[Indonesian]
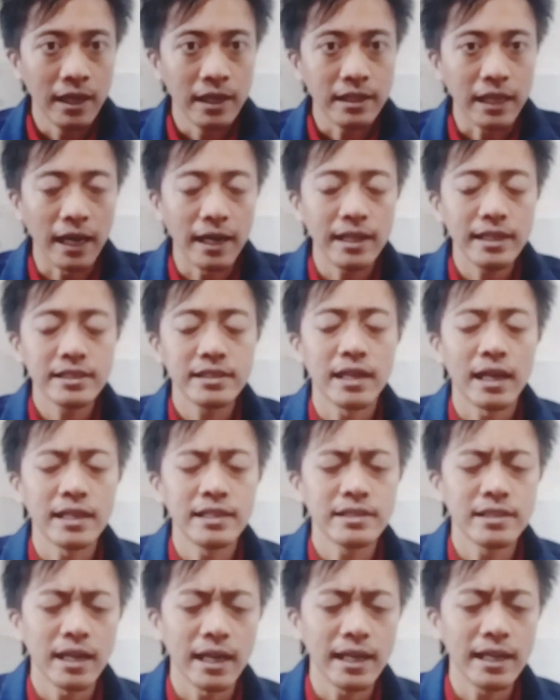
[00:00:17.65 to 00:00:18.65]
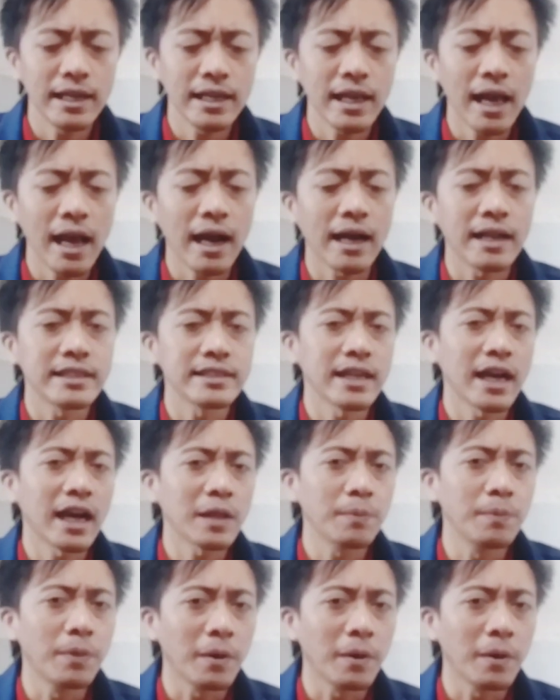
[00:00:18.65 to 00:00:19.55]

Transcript: Dan istilah-istilah ini akan sangat